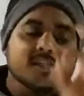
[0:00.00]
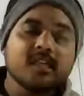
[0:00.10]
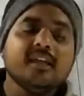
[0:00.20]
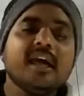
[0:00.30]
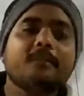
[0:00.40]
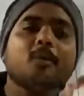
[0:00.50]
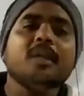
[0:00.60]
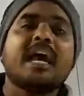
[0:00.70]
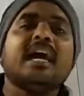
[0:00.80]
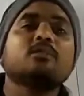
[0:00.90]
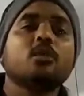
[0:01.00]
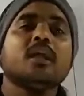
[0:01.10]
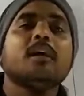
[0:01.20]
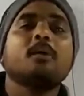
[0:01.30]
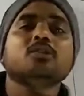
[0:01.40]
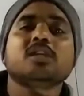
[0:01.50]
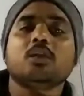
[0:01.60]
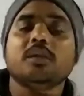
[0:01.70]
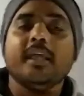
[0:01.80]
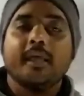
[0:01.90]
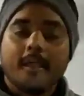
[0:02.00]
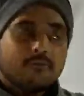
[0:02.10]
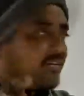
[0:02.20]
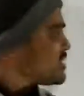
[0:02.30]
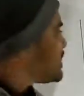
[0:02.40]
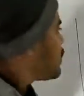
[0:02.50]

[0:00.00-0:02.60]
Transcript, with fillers: इसीलिए आपको याद होना बहुत जरूरी है फिर से